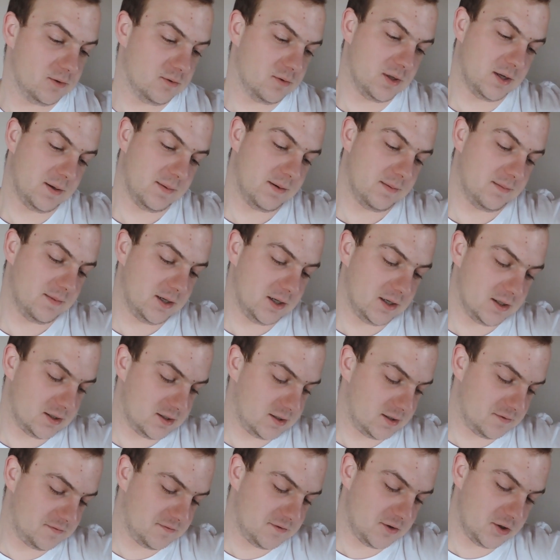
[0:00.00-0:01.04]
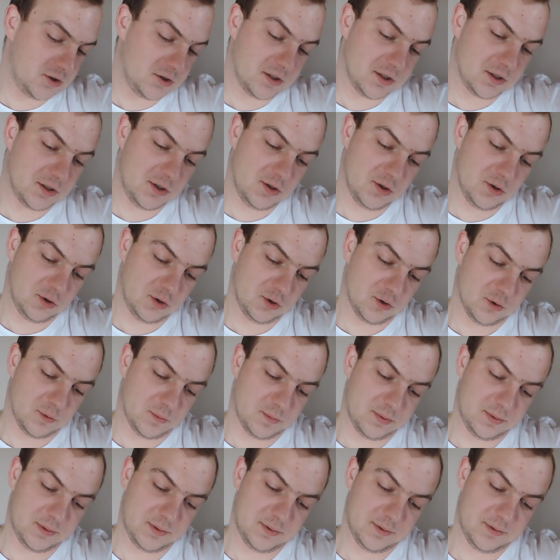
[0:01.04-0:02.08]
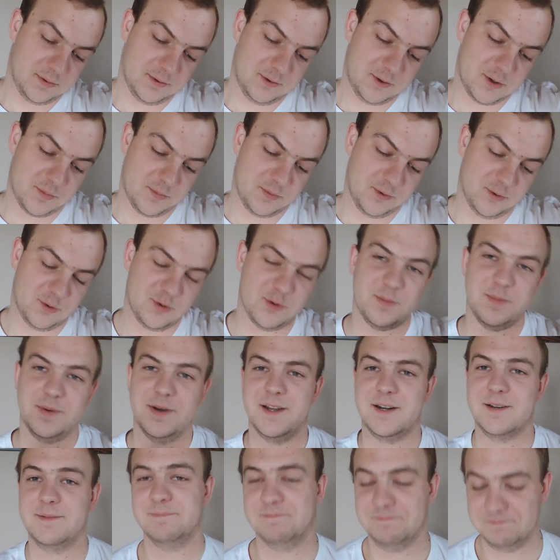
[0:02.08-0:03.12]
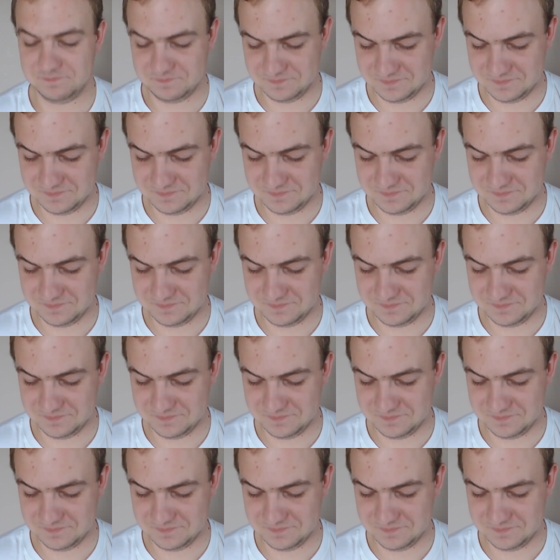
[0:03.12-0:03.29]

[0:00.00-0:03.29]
my tutaj mamy jeszcze? Wojtek YouTube, top youtuber.